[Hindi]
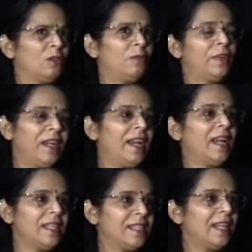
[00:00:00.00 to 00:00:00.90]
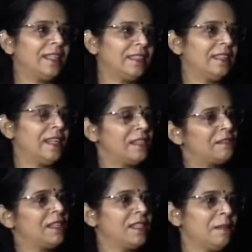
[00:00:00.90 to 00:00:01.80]
फिट रहना अच्छा लगता था
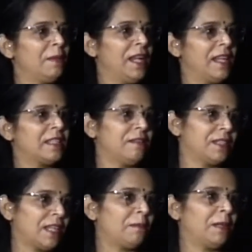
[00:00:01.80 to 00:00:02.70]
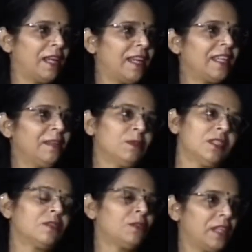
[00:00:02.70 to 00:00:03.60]
इस वजह से मैंने ऐसा विचार बनाया कि
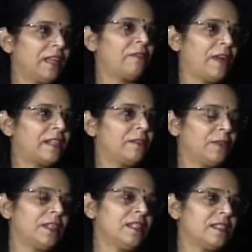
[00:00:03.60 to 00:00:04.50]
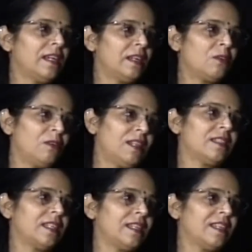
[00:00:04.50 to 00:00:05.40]
मुझे खुद एक फिटनेस सेंटर खोलना
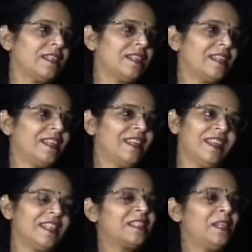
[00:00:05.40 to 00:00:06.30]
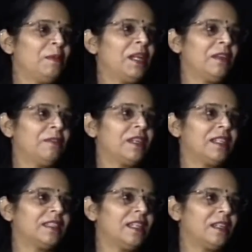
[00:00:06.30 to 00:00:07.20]
चाहिए इसलिए मैंने ये
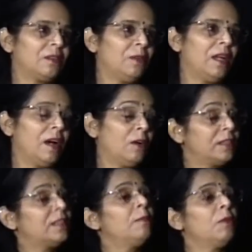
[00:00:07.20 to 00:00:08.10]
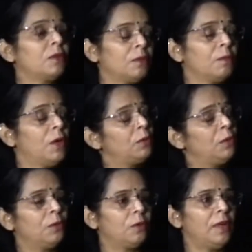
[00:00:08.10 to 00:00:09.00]
फिटनेस सेंटर खोला और इससे बहुत बहुत
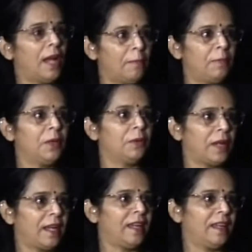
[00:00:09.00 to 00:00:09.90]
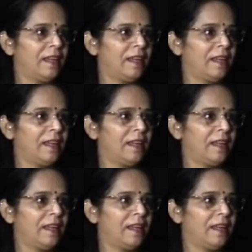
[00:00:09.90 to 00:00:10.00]
लोगों को लाभ भी हो रहा है